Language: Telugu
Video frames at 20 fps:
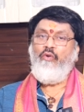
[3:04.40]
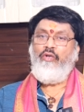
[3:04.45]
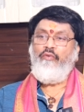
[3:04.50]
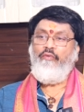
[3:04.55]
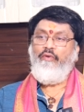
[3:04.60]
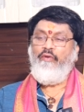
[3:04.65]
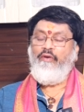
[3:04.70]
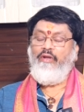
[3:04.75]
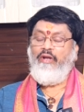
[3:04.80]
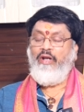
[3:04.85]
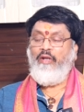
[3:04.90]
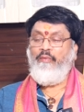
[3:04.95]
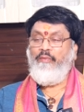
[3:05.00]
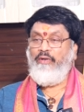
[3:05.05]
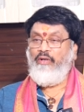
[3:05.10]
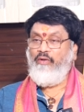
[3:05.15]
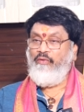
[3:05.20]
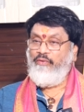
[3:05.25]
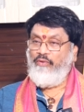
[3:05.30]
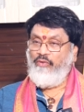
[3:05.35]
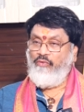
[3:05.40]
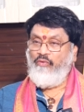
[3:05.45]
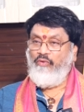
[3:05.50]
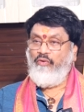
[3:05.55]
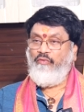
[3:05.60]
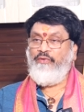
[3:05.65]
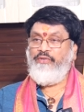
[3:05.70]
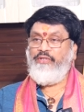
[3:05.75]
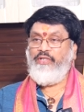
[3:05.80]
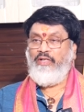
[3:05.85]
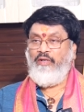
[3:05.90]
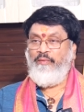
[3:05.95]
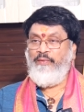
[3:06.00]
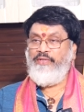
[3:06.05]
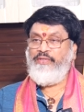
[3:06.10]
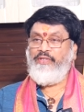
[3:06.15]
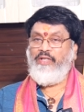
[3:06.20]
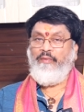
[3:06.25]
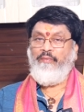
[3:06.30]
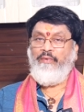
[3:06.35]
కోర్టు వ్యవహారాలు కూడా ఒకటో కోర్టు
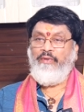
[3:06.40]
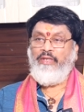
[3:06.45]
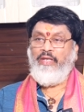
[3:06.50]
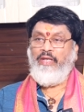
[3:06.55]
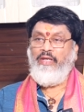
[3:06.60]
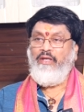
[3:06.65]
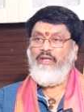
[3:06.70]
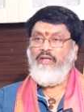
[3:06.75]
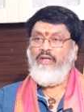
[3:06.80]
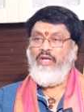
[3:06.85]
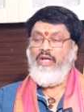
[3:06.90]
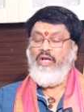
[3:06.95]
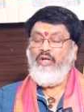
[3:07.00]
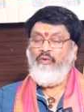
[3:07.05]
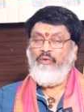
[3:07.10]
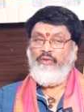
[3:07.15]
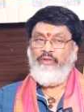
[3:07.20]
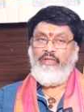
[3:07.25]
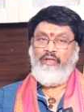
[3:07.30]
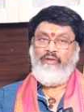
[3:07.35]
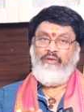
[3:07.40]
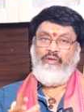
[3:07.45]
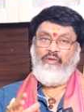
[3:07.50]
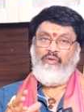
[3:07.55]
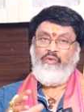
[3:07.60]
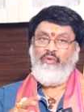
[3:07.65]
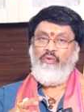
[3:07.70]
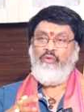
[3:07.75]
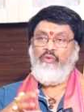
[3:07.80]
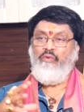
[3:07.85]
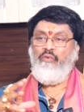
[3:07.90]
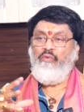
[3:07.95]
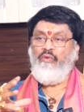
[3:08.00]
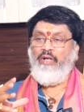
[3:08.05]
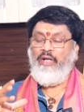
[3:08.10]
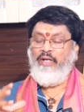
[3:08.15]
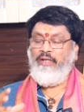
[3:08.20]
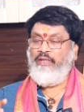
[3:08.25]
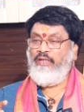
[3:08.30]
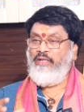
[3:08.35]
సెటిల్మెంట్స్ కనబడతాయి కొంతవరకు
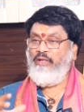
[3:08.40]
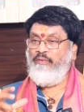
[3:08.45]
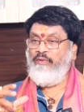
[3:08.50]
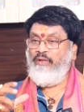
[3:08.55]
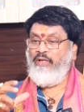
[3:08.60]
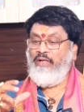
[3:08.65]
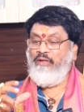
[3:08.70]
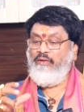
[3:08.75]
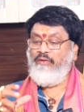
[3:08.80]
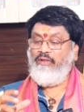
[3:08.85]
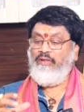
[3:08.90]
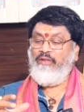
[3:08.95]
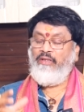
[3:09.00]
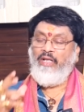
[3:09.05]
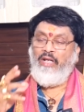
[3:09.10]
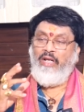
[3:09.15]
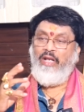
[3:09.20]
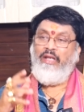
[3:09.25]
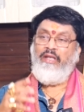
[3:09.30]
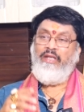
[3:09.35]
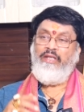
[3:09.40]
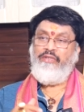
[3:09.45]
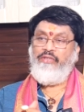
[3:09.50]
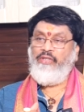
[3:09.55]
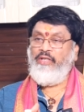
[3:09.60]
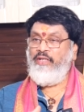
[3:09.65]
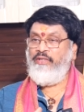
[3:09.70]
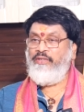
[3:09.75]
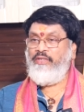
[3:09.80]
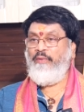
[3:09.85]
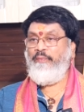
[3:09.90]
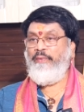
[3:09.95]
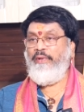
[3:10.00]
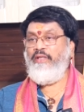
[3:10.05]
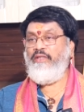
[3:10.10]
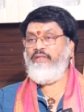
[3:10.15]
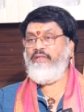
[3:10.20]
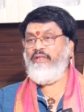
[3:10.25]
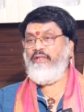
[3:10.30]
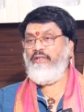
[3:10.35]
ఆర్థికంగా ధనాన్ని ఇచ్చేనా సరే
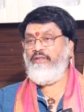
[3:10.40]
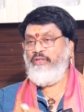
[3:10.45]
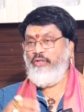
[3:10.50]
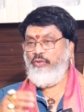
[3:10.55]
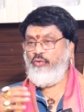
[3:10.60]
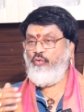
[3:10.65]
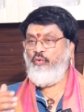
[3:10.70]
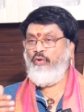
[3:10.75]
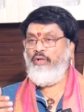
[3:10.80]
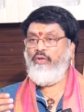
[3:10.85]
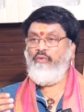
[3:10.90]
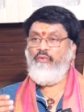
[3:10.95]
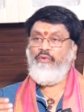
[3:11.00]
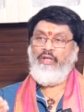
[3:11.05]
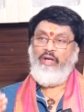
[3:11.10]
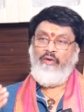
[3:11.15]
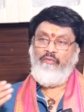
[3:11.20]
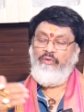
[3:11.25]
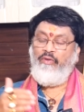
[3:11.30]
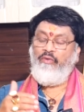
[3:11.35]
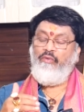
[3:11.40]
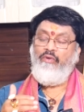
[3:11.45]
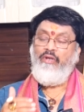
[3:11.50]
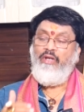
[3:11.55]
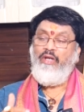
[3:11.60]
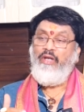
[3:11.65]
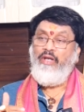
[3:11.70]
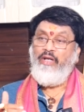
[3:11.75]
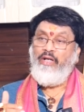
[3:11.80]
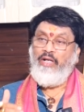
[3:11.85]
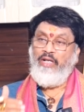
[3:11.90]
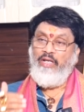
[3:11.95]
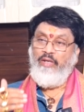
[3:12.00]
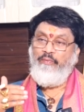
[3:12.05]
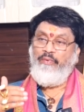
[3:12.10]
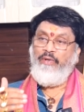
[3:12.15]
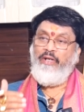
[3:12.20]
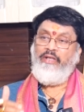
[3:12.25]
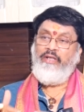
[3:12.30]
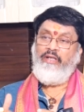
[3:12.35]
పని చేసుకోవాలనుకుంటే అవ్వదు కానీ
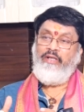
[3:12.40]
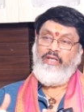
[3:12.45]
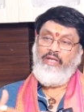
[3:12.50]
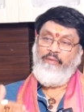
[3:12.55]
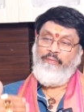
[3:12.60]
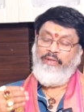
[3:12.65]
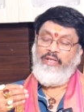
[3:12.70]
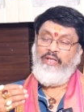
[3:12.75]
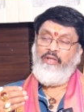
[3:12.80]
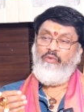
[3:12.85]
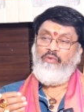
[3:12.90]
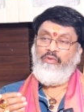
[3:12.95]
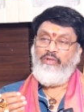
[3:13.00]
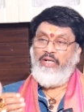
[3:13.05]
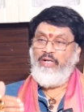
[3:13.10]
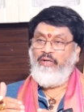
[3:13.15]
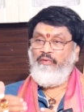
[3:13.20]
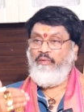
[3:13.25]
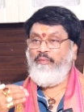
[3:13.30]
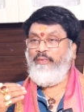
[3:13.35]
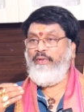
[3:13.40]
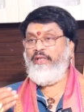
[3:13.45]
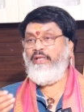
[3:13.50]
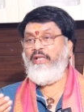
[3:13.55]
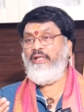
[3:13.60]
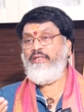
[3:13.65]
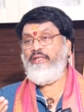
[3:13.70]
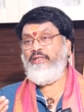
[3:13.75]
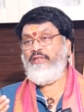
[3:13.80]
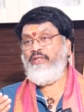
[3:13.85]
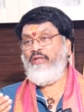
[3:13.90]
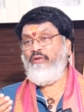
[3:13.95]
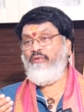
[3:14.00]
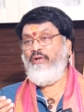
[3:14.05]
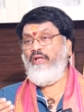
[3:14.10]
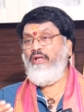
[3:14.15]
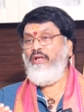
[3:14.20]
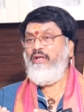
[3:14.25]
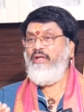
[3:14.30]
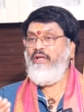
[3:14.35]
ఇప్పుడు ఏంటంటే ఈ పదిహేను రోజులు అటువంటి ప్రయత్నాలు చేసినా
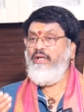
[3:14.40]
కూడా